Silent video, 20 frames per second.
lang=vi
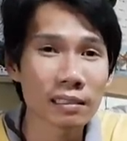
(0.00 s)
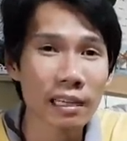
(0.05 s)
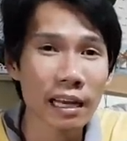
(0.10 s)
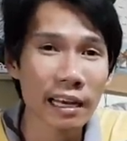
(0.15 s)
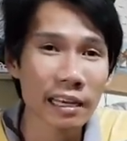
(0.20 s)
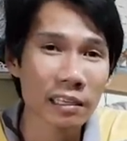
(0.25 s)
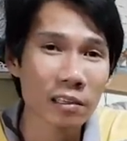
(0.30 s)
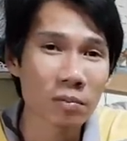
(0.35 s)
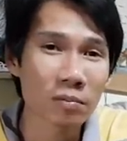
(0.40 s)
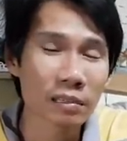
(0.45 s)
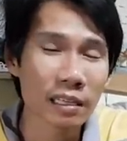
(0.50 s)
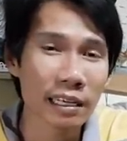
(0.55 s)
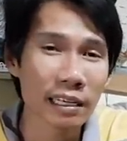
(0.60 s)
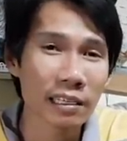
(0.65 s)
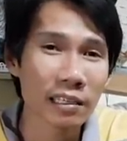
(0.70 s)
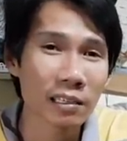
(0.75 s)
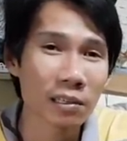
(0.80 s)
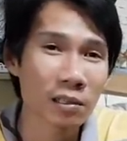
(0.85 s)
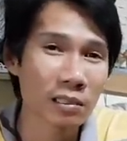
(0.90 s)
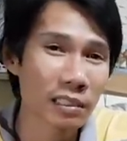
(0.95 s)
Ai cũng
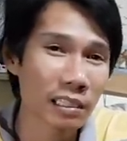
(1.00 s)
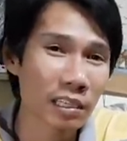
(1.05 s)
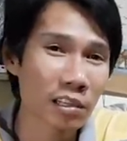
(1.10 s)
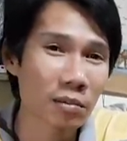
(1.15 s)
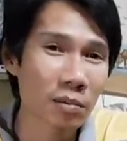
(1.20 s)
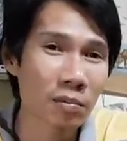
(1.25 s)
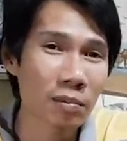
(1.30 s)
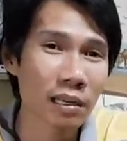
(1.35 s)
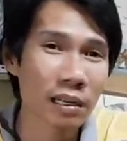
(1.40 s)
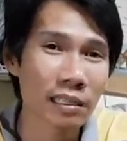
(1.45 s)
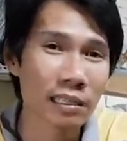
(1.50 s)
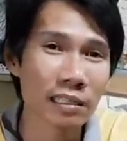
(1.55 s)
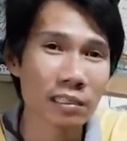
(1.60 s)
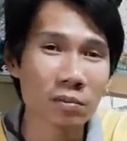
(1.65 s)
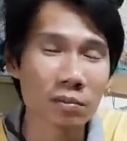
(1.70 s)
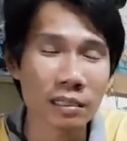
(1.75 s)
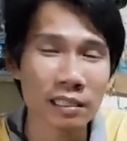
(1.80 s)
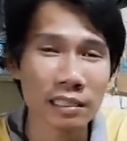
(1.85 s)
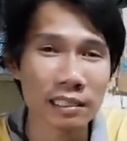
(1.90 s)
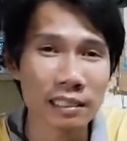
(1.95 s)
vậy, rồi sẽ có một lần khi
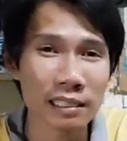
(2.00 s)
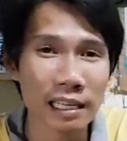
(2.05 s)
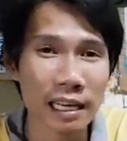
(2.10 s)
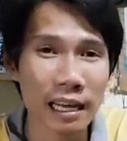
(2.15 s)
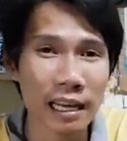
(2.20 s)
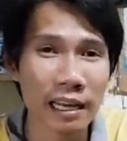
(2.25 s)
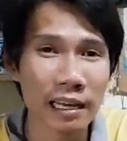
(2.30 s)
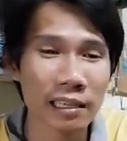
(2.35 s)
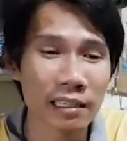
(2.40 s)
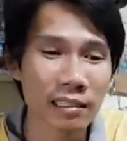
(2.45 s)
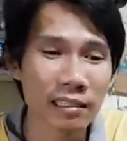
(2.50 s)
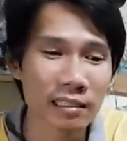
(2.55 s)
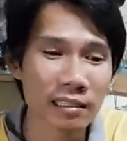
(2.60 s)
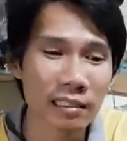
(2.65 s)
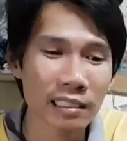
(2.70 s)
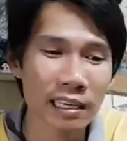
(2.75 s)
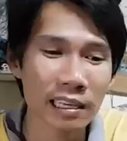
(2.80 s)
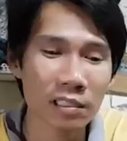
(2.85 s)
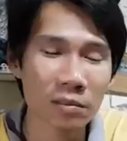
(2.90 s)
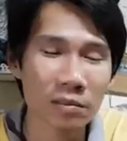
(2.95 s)
chúng ta đi xa
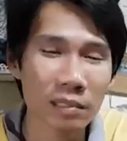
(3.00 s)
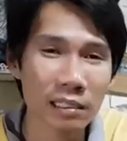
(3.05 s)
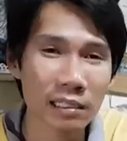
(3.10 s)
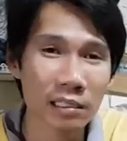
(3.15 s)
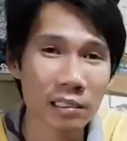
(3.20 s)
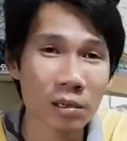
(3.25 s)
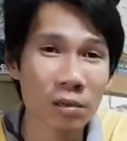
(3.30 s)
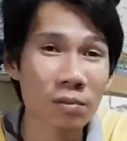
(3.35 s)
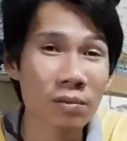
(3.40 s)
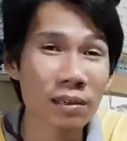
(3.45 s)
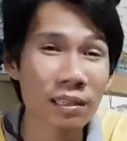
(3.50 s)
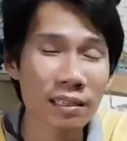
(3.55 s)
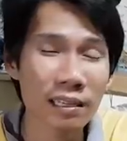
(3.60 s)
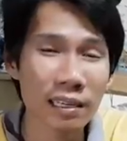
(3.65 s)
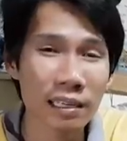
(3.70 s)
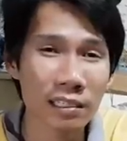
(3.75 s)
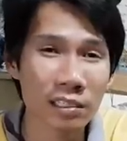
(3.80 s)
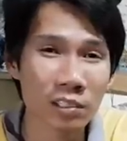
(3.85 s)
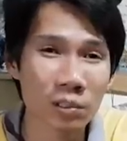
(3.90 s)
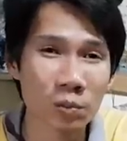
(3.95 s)
xe chúng ta sẽ có vấn
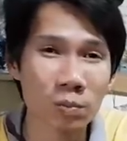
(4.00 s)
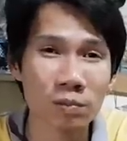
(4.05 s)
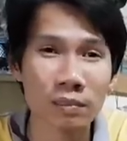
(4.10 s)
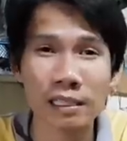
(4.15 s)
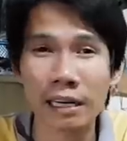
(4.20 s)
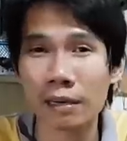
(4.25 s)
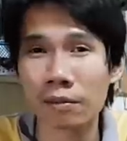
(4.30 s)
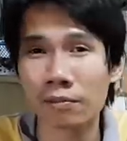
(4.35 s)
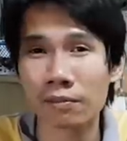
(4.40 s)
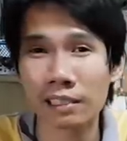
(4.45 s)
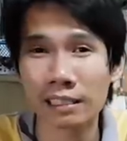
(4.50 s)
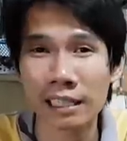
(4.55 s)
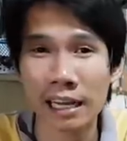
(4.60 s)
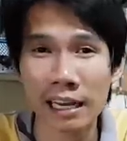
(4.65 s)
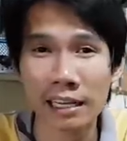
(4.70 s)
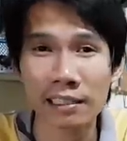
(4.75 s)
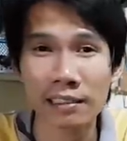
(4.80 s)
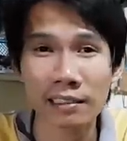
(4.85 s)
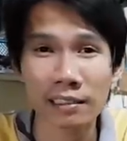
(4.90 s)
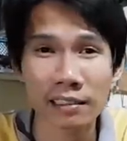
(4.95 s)
đề trục trặc về
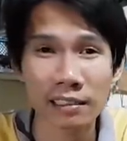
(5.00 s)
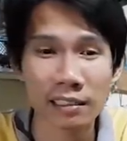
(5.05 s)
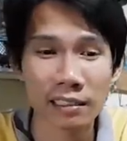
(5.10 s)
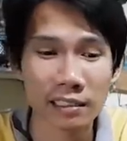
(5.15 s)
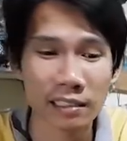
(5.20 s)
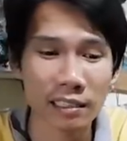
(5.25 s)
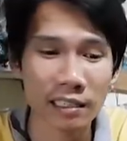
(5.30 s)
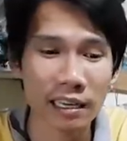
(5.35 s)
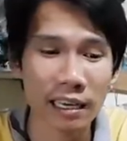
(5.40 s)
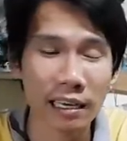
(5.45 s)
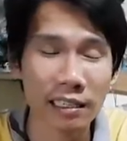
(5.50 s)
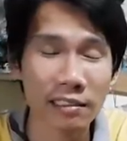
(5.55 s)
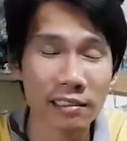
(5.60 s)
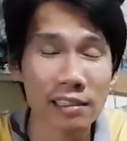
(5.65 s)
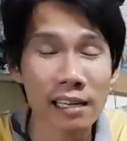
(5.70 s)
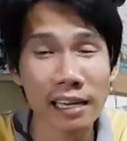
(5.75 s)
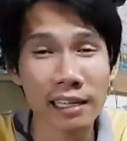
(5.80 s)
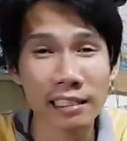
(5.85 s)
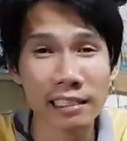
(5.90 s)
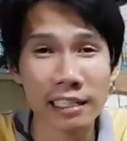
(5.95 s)
thắng chẳng hạn như
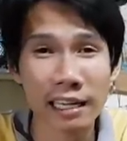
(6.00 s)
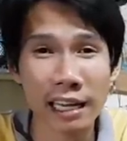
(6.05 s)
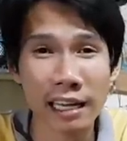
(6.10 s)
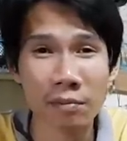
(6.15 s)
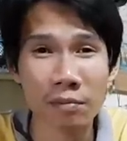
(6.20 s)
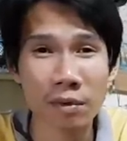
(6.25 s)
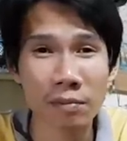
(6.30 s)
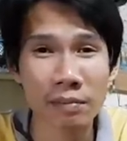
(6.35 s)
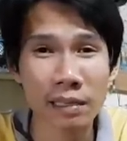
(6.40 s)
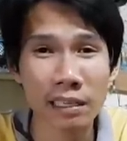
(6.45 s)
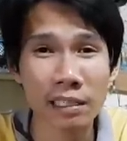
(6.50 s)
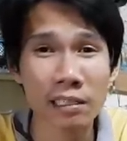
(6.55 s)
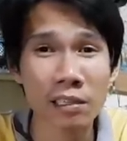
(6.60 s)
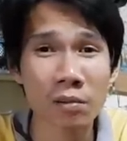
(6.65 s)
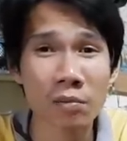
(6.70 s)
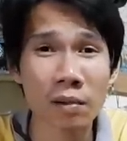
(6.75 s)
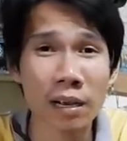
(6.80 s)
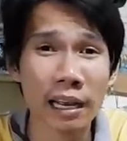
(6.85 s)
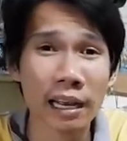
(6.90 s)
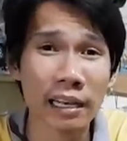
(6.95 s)
đang chạy bóp thắng
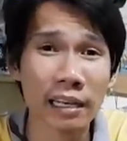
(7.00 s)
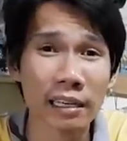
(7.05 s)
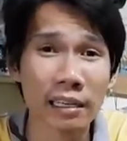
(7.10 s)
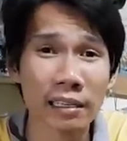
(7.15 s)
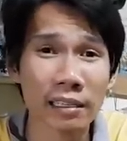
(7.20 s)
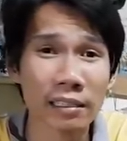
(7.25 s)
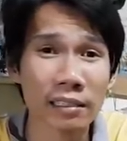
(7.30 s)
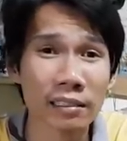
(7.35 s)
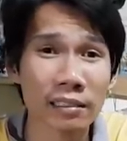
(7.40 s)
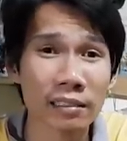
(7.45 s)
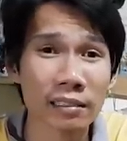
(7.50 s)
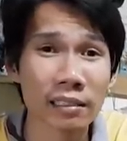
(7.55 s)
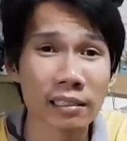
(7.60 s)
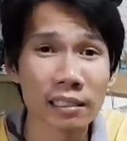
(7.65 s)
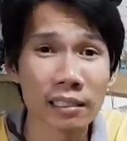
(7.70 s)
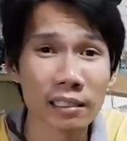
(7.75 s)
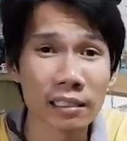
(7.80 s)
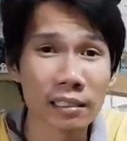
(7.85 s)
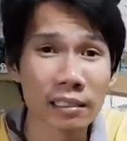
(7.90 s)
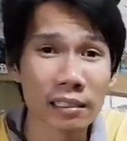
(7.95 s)
không ăn
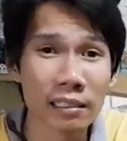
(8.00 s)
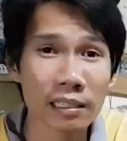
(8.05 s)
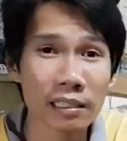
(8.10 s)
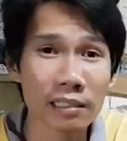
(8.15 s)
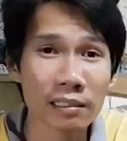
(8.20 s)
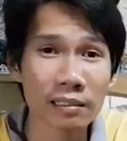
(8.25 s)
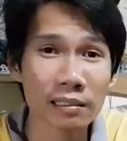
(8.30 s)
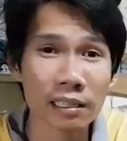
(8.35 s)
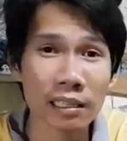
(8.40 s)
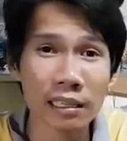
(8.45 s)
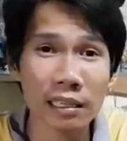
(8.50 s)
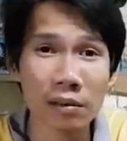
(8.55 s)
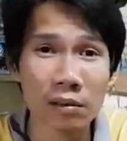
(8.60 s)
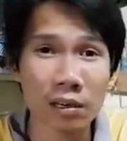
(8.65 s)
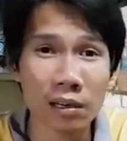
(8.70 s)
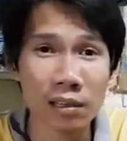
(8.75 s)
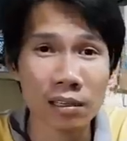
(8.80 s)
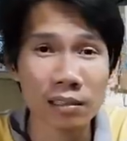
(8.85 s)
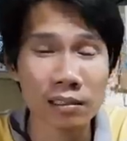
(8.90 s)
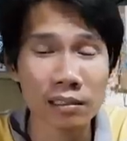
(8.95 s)
hay là như thế nào
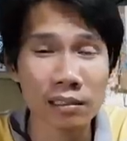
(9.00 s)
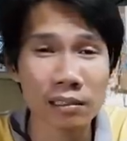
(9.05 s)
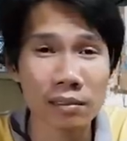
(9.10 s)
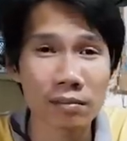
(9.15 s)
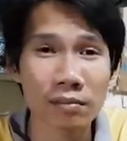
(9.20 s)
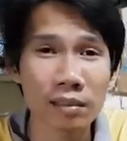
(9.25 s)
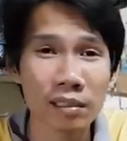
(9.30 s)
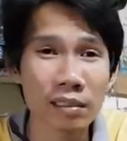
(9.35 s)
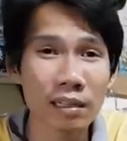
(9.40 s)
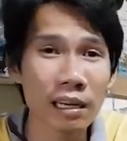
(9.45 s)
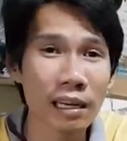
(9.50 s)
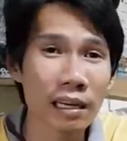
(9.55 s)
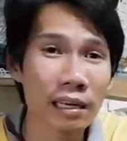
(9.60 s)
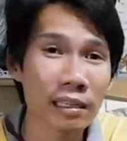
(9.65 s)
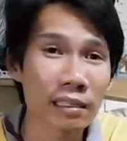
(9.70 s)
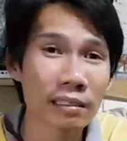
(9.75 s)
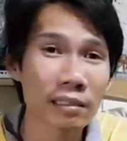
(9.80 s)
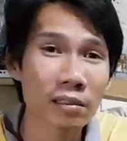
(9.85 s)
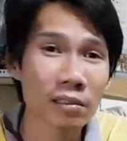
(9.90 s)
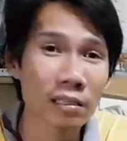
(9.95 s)
đó thì vấn
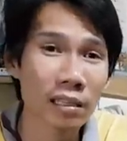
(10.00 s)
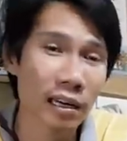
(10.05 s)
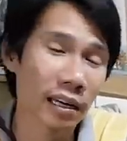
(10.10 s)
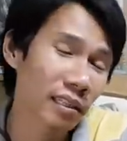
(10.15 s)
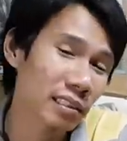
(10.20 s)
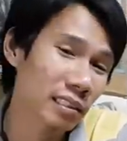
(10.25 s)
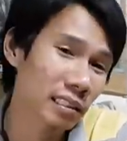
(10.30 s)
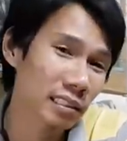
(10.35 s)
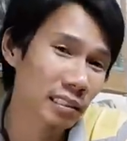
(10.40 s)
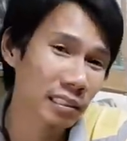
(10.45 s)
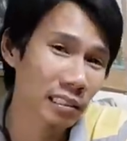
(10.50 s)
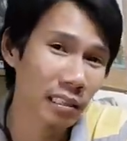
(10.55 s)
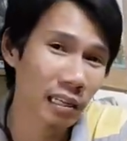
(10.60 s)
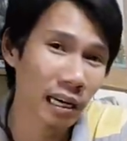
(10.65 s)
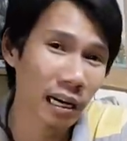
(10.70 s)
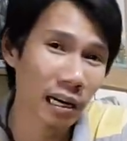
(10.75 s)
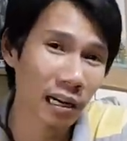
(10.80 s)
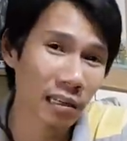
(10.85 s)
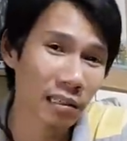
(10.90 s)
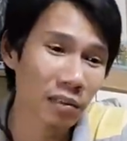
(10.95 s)
đề có thể nó sẽ
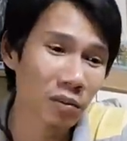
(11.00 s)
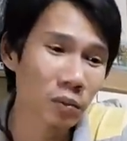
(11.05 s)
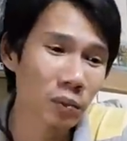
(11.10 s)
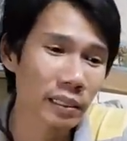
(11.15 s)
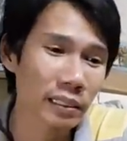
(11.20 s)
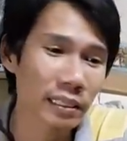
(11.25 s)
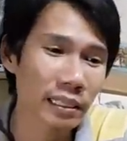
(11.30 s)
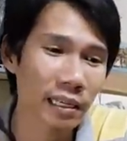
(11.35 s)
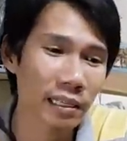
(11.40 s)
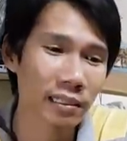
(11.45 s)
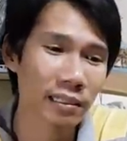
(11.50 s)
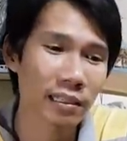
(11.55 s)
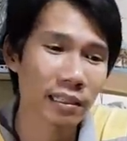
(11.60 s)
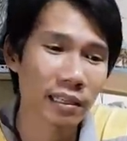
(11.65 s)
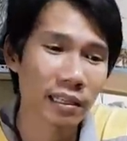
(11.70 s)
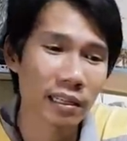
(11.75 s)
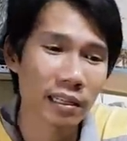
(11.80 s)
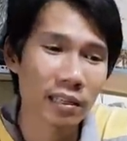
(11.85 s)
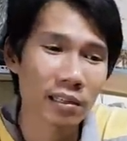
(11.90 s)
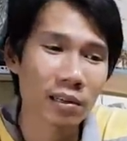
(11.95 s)
ở cái nguyên nhân
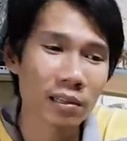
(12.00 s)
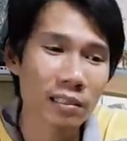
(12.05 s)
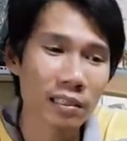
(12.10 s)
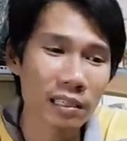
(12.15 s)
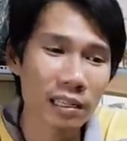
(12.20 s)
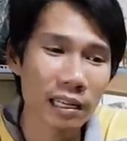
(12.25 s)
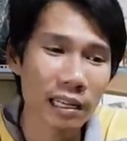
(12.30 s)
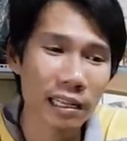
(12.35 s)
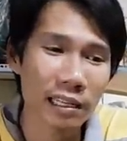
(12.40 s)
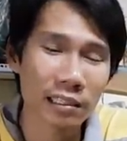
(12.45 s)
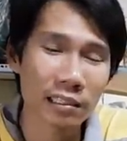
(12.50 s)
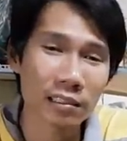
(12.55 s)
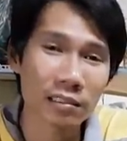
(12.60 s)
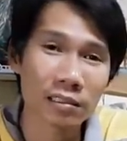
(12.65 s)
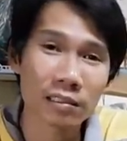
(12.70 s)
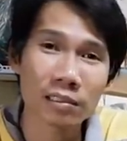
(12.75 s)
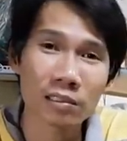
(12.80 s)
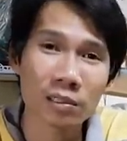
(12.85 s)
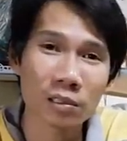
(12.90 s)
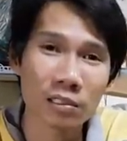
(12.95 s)
đó chính là
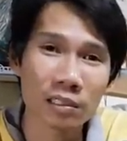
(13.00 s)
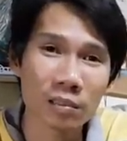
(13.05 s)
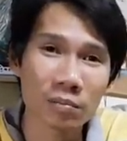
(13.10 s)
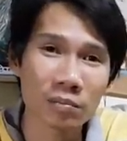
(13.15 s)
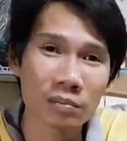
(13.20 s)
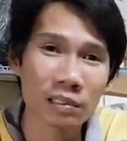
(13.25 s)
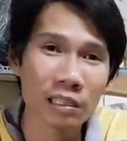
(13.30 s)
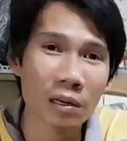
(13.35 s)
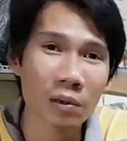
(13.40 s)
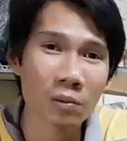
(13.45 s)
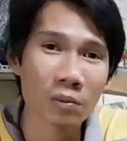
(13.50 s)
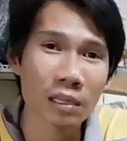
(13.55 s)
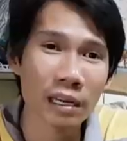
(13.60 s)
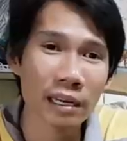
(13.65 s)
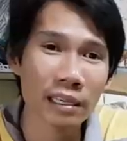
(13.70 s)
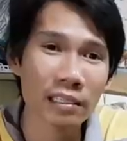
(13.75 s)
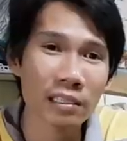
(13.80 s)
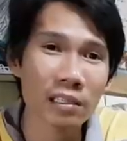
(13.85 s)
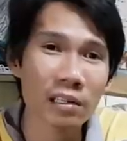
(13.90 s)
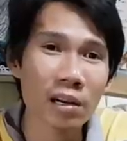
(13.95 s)
do trong dầu
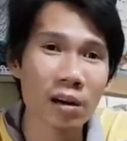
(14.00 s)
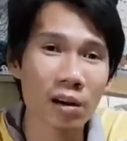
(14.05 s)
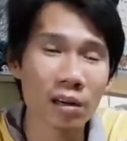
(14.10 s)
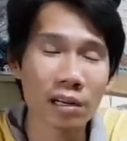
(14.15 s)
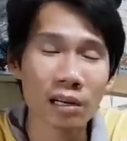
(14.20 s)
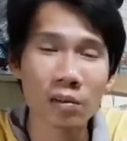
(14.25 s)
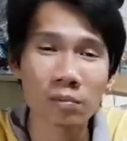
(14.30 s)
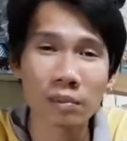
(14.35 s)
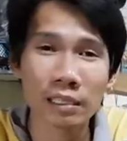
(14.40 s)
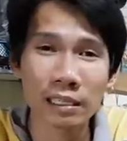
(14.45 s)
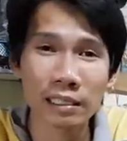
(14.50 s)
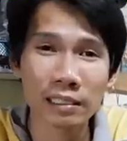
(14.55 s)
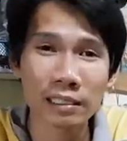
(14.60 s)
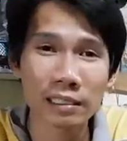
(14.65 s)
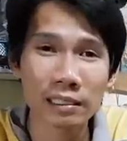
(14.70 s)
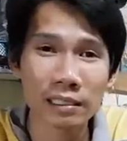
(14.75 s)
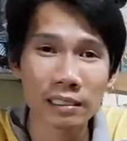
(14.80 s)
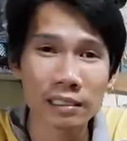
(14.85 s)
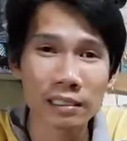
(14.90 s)
tháng nó còn không khí